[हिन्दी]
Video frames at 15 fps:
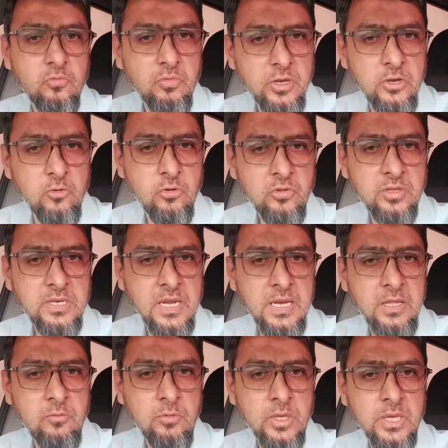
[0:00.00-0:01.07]
वीडियोस
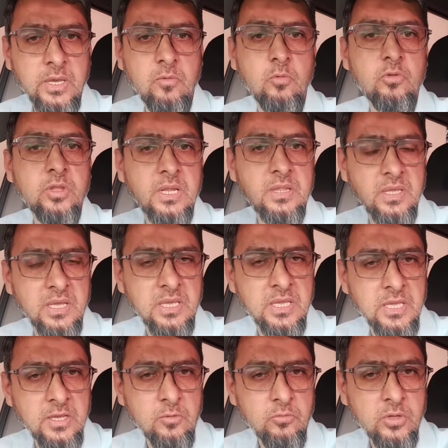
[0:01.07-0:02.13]
डाली हुई हैं वो ज़रा
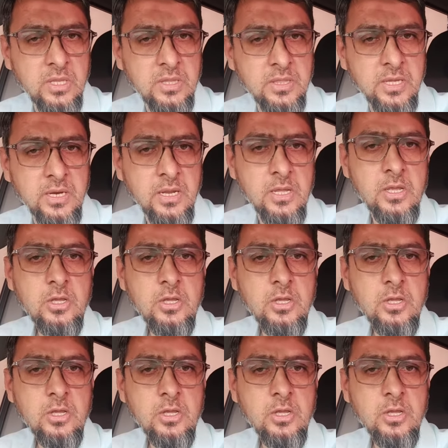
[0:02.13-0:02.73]
देखिए उसके अंदर